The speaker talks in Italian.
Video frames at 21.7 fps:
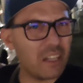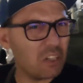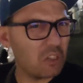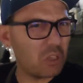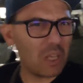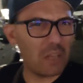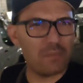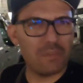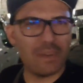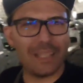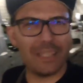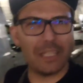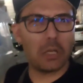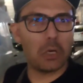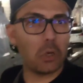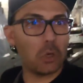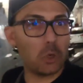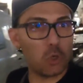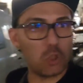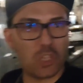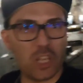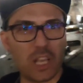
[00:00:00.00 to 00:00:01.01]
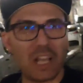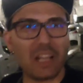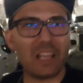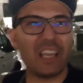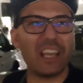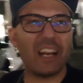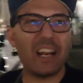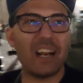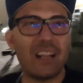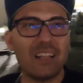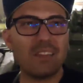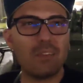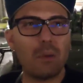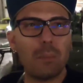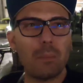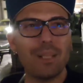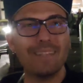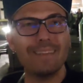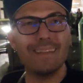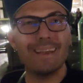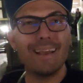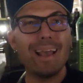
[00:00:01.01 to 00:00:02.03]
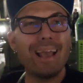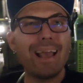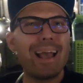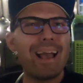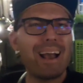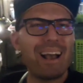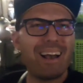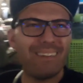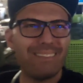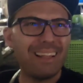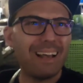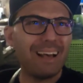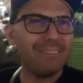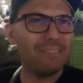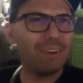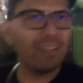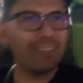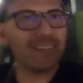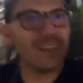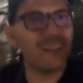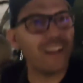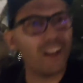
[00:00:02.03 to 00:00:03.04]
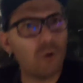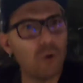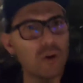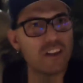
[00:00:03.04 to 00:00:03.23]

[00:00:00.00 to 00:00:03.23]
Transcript: credo che vendano cose anche relativamente ad Avatar e